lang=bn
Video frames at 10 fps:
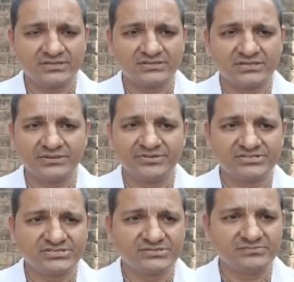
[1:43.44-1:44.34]
এতে
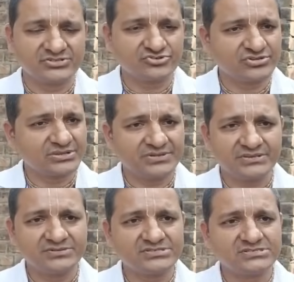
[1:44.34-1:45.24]
নেমেছি ম্যাচোগ্রামে
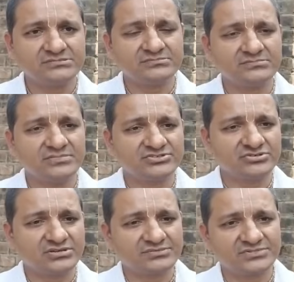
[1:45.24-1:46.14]
নেমেছি
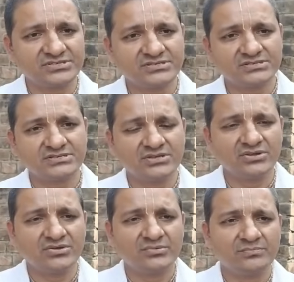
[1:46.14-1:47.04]
ম্যাচোগ্রাম থেকে
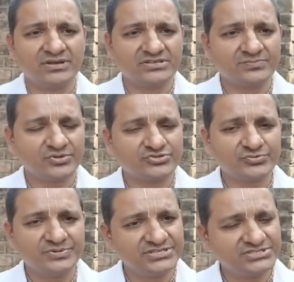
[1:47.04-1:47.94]
বাসে
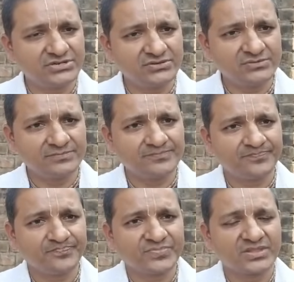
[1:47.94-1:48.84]
প্রচুর ভিড় ছিল
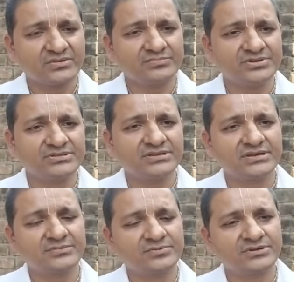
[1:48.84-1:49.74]
ভিড়
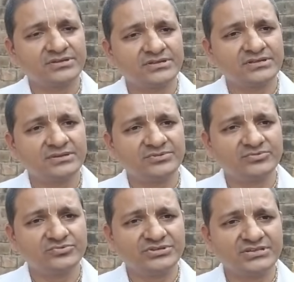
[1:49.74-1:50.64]
থাকার পরে আমি
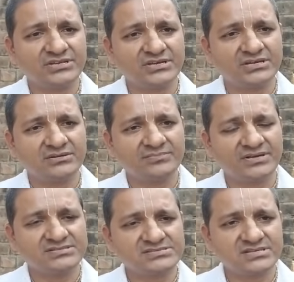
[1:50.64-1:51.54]
দু তিনটা
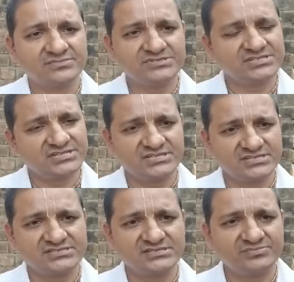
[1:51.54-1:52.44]
বাস আমি ছেড়ে
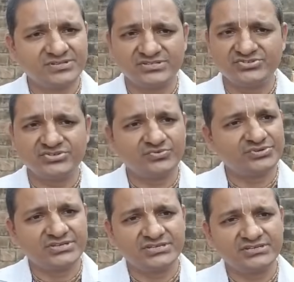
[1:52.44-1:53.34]
দিয়েছি ভিড়ের জন্য
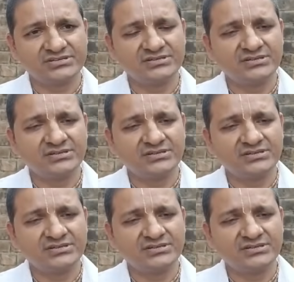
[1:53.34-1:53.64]
উঠিনি